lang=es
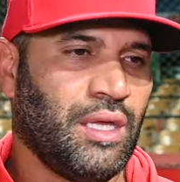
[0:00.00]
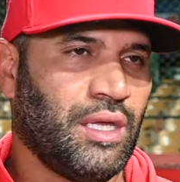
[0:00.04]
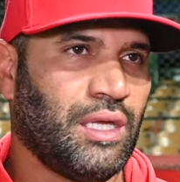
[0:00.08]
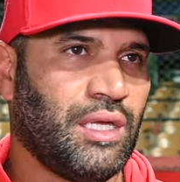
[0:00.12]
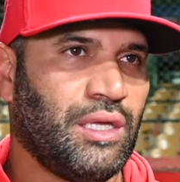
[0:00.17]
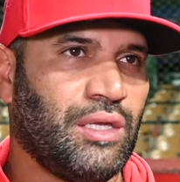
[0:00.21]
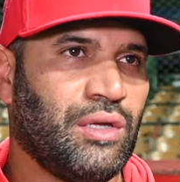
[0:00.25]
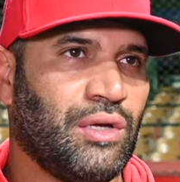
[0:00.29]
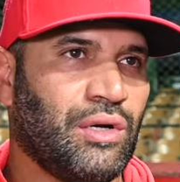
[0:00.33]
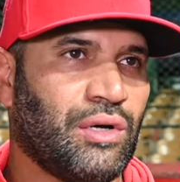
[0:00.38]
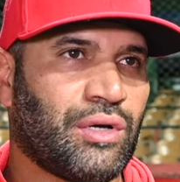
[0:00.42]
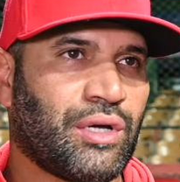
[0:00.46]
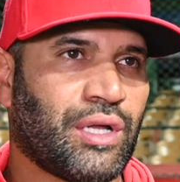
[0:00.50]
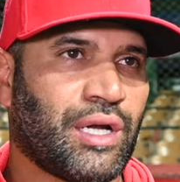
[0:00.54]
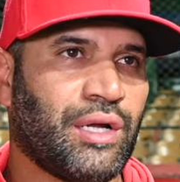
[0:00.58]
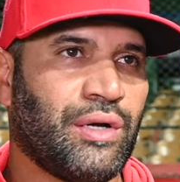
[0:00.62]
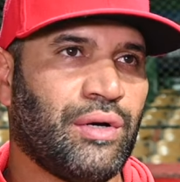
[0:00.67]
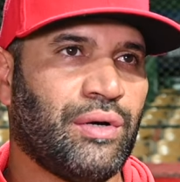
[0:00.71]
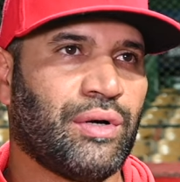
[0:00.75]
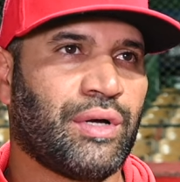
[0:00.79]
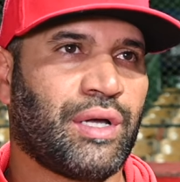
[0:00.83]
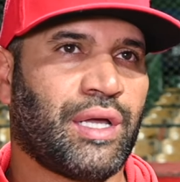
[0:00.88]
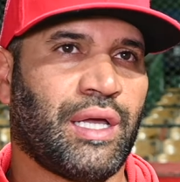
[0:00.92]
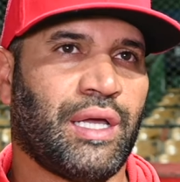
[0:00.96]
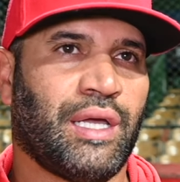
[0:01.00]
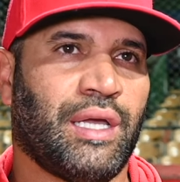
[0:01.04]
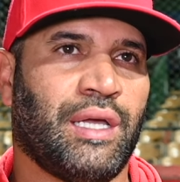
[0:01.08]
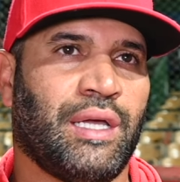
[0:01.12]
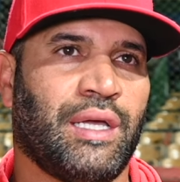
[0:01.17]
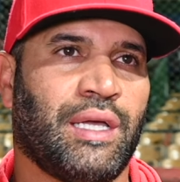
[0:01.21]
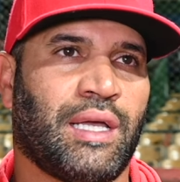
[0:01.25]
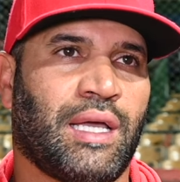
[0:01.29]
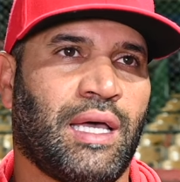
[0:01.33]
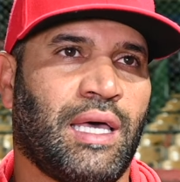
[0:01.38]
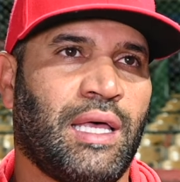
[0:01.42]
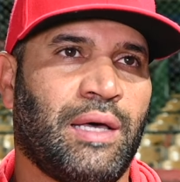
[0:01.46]
Y yo creo
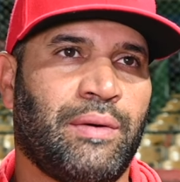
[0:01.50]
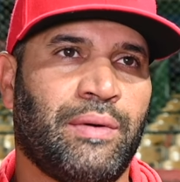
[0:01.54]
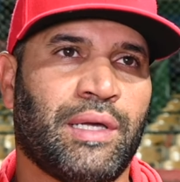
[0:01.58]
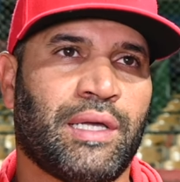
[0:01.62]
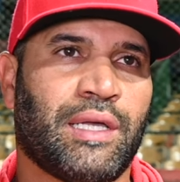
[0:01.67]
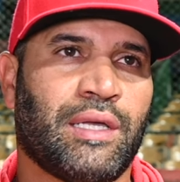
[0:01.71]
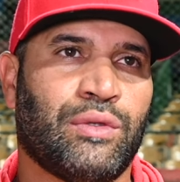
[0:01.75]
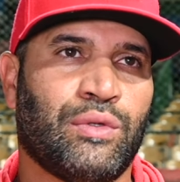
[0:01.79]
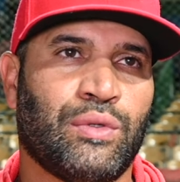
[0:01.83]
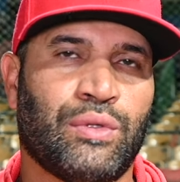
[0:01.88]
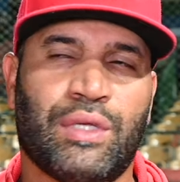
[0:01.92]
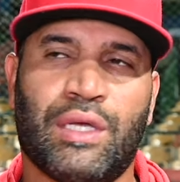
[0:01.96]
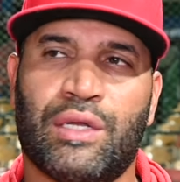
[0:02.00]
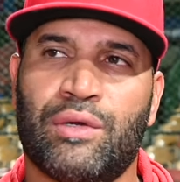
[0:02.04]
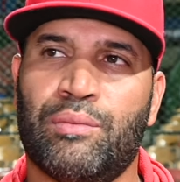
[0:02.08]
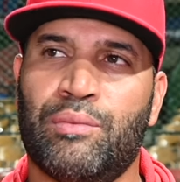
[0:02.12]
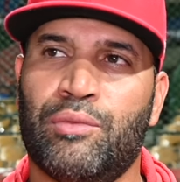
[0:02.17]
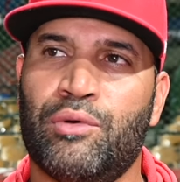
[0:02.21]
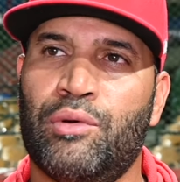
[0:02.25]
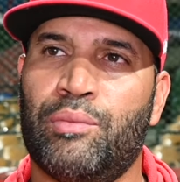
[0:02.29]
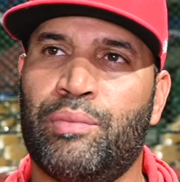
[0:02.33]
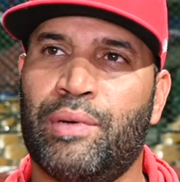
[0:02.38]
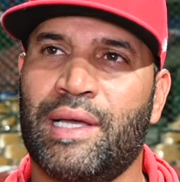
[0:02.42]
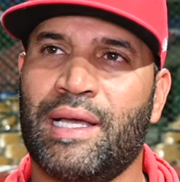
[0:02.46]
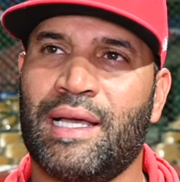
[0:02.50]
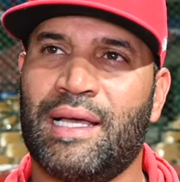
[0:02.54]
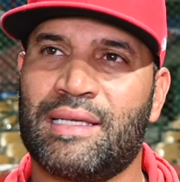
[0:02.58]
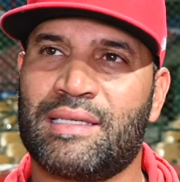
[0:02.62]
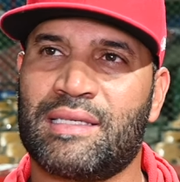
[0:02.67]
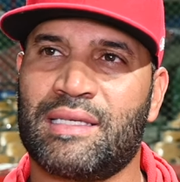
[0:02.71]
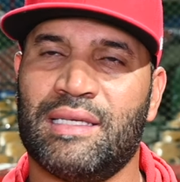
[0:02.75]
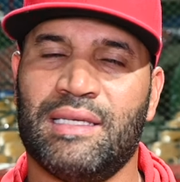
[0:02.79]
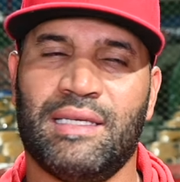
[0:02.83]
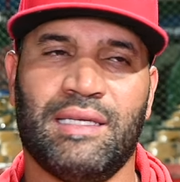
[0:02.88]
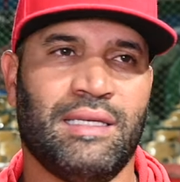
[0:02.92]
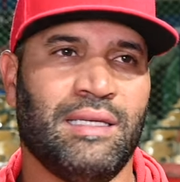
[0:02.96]
que cada vez que tú tienes un bullpen
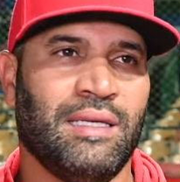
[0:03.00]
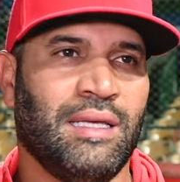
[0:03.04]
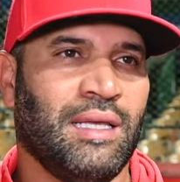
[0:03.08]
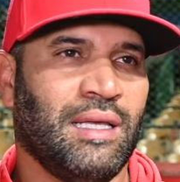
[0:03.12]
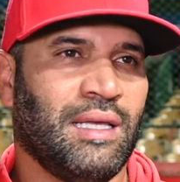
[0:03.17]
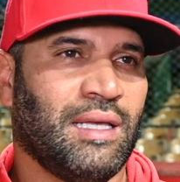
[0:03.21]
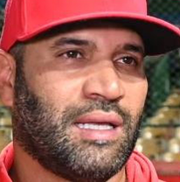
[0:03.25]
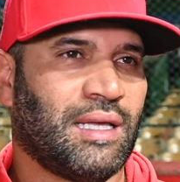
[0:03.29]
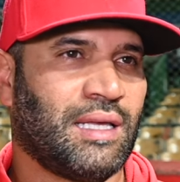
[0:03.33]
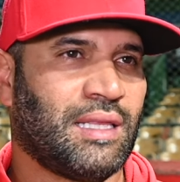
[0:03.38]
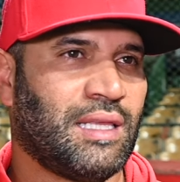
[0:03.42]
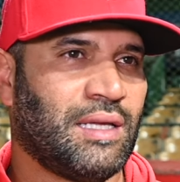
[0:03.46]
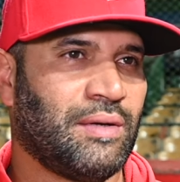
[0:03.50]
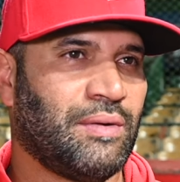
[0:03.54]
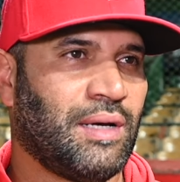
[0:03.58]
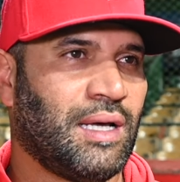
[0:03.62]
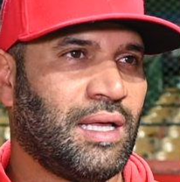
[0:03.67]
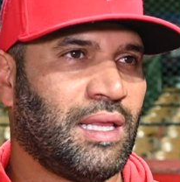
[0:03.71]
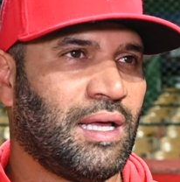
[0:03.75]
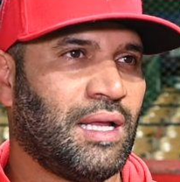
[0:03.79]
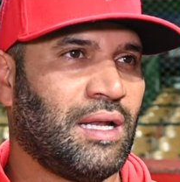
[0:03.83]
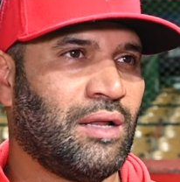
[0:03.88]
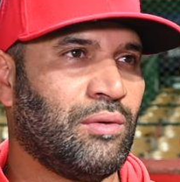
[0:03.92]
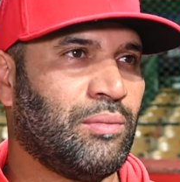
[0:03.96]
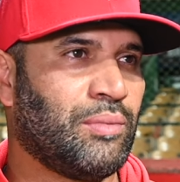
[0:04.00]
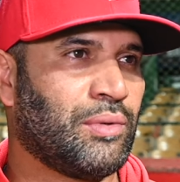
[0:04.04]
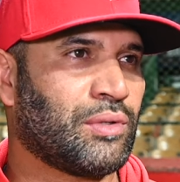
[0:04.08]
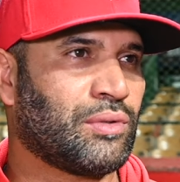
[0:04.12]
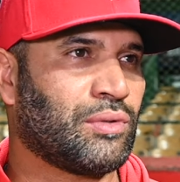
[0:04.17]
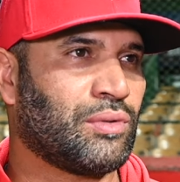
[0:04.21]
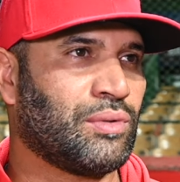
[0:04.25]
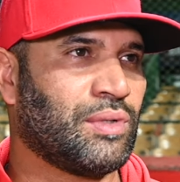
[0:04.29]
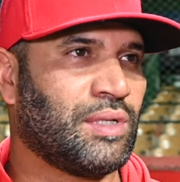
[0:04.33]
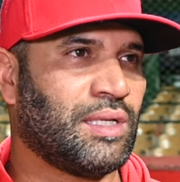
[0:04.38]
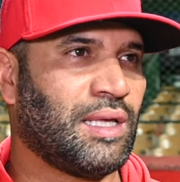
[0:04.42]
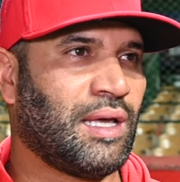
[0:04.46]
así, que te va a dar la
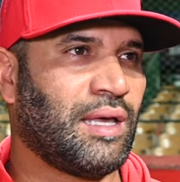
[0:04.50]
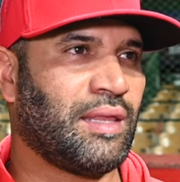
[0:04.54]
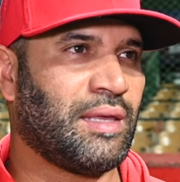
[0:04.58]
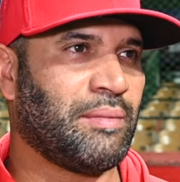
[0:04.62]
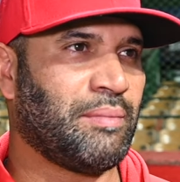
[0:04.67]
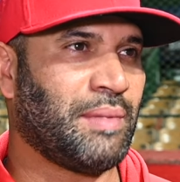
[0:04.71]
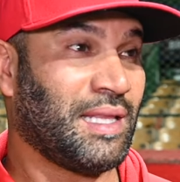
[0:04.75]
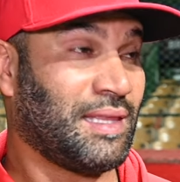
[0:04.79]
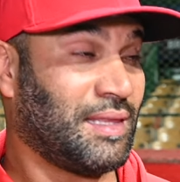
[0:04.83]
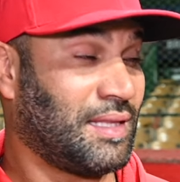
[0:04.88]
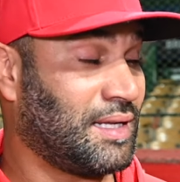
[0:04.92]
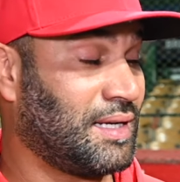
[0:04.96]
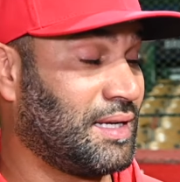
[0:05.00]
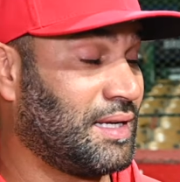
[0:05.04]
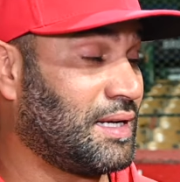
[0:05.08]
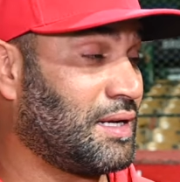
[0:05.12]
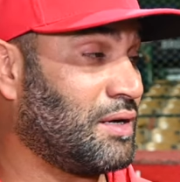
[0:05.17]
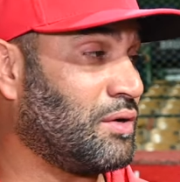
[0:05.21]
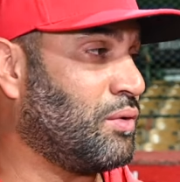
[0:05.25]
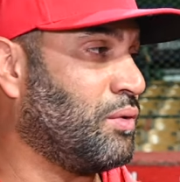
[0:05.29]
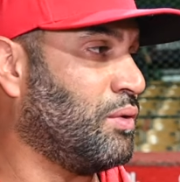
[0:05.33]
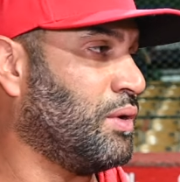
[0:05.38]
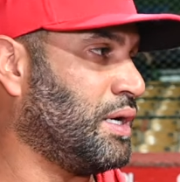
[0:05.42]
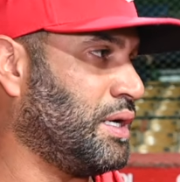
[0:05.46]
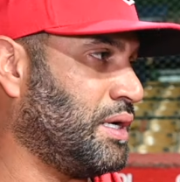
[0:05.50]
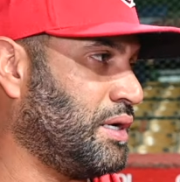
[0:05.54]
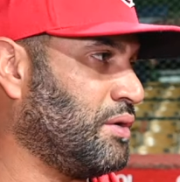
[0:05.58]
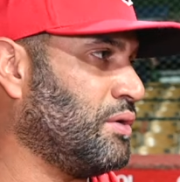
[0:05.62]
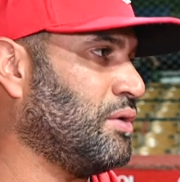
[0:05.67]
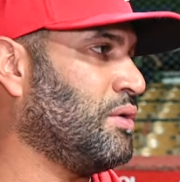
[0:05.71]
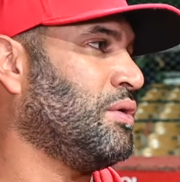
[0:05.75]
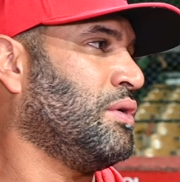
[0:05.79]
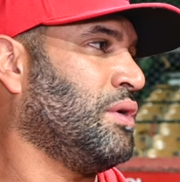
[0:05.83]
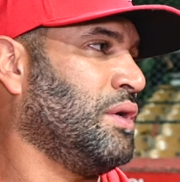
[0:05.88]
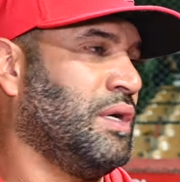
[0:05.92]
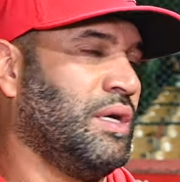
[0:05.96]
oportunidad de mantener el
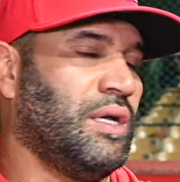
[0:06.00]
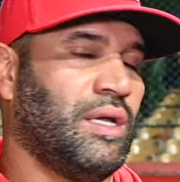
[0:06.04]
juego,